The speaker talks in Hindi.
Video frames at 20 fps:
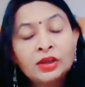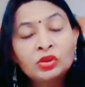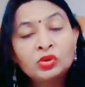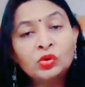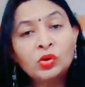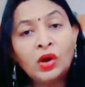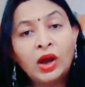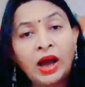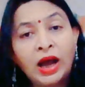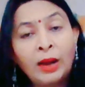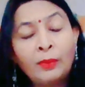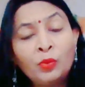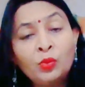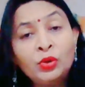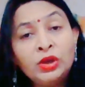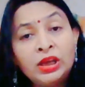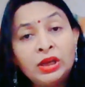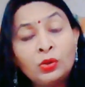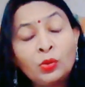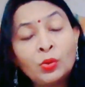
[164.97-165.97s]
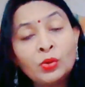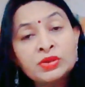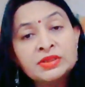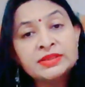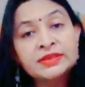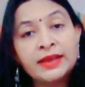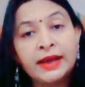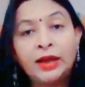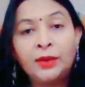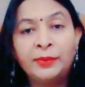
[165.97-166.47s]
तो आप उन्हीं को
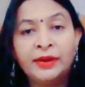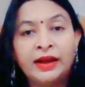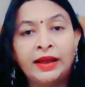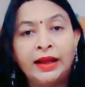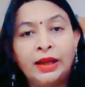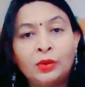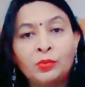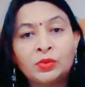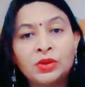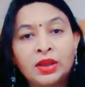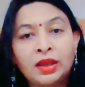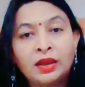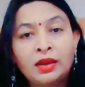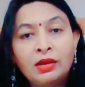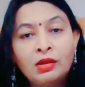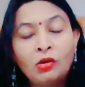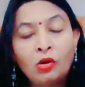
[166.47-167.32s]
सेट बना रहे होंगे